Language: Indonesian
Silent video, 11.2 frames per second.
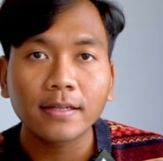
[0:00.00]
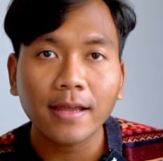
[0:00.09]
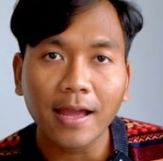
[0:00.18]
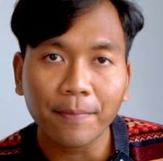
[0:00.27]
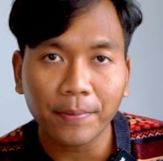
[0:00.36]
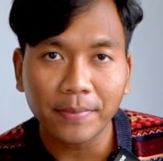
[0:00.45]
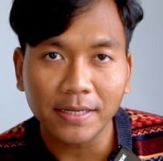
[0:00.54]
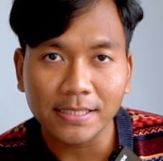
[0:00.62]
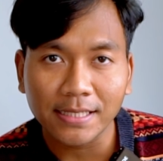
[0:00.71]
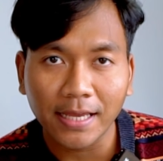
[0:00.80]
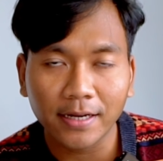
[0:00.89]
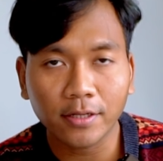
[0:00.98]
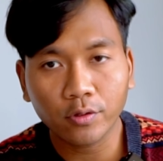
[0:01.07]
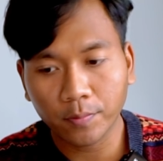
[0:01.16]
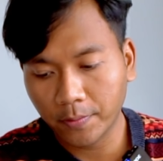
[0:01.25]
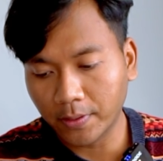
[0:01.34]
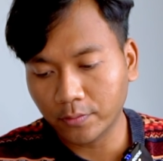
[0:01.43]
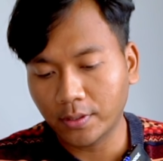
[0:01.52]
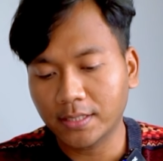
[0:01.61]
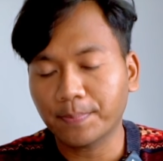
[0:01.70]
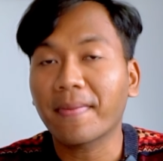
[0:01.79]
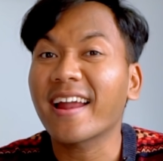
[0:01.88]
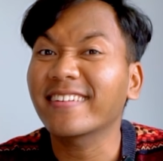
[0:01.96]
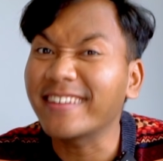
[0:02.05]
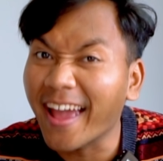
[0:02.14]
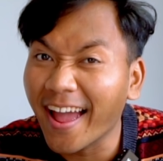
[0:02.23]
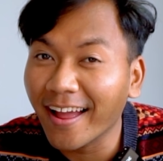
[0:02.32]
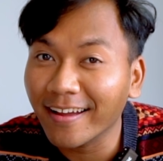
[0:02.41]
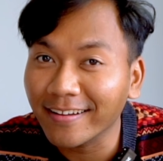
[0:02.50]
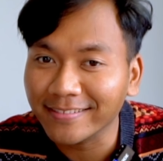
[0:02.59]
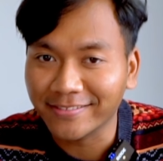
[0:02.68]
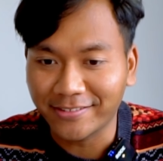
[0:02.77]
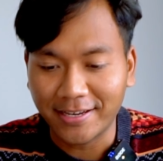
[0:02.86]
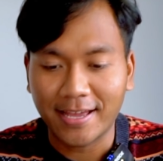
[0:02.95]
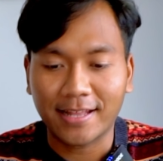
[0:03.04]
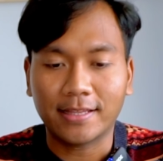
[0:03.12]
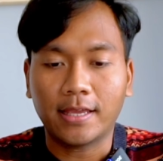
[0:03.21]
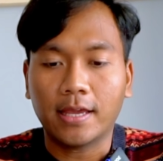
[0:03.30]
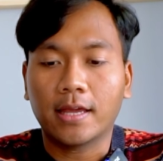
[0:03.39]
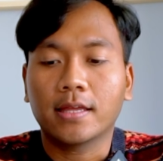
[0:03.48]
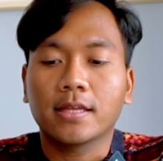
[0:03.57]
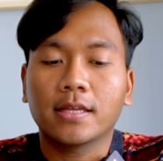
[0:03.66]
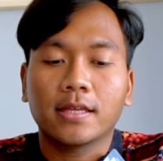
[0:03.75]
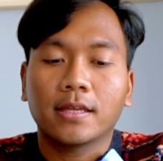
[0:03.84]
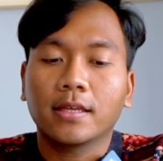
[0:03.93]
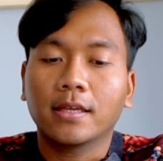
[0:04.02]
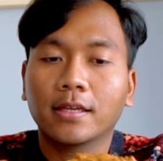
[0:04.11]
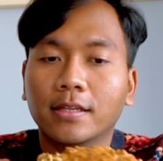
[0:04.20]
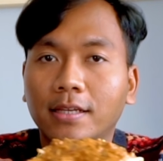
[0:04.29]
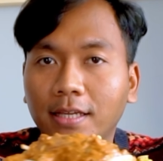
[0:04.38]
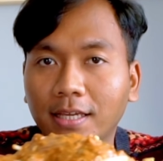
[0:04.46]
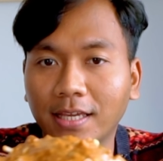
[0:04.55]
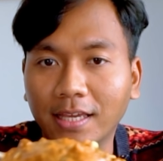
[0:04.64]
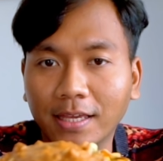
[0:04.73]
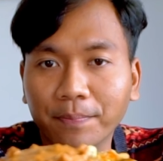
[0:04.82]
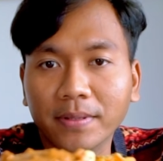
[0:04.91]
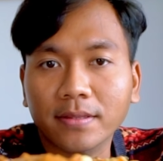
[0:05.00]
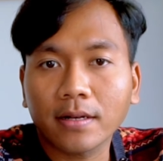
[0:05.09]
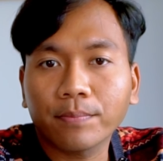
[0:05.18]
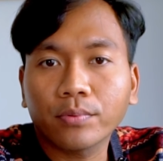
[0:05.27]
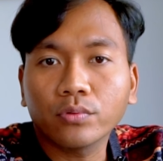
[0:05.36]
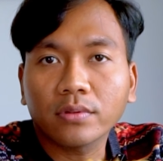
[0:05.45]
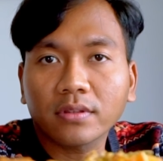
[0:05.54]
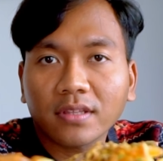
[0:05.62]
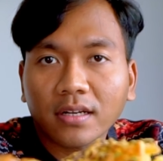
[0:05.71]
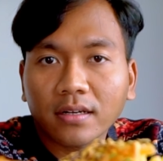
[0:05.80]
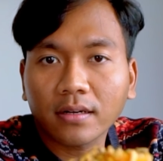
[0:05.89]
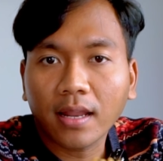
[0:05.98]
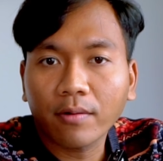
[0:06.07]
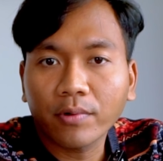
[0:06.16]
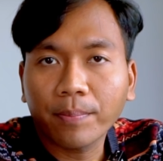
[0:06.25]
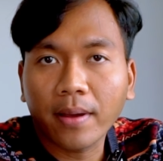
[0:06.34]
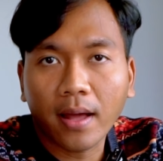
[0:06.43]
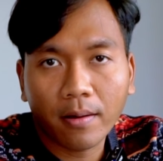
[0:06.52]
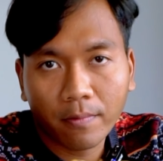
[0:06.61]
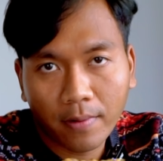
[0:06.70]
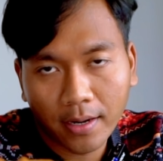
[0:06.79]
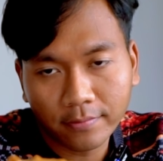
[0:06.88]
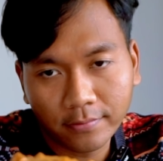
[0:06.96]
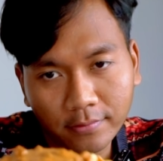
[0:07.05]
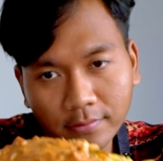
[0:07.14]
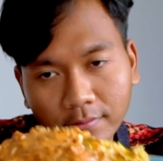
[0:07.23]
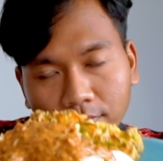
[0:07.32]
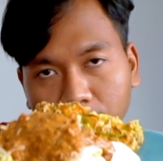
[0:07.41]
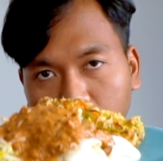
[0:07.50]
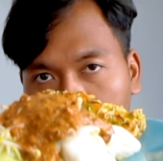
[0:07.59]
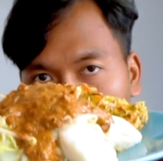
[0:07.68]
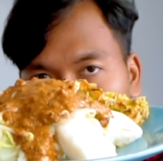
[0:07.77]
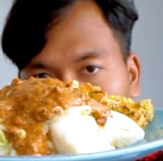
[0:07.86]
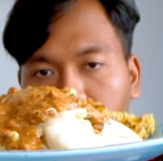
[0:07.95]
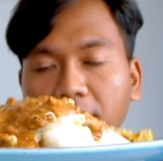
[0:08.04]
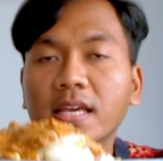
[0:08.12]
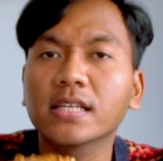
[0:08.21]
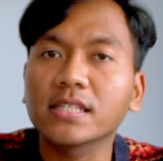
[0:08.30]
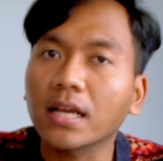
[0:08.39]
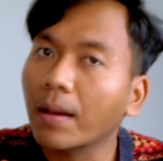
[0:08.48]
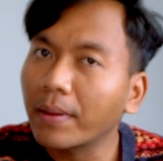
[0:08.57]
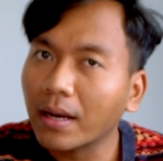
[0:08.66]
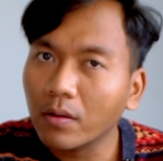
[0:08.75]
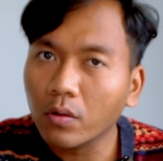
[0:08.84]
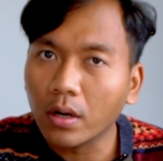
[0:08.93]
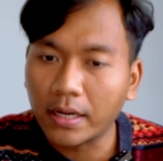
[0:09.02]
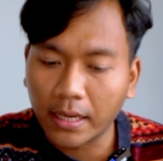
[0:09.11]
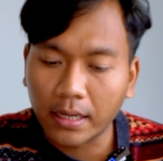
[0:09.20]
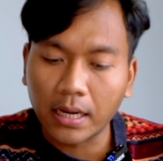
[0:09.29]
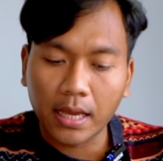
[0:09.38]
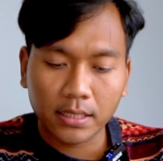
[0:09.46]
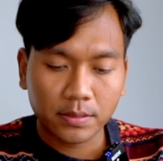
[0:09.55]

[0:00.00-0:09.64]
nah pemirsa ya dan cumi waktunya madang tuh lihatnya nih pecel punten lawe bakwan uh mantep si kameraku kok deglek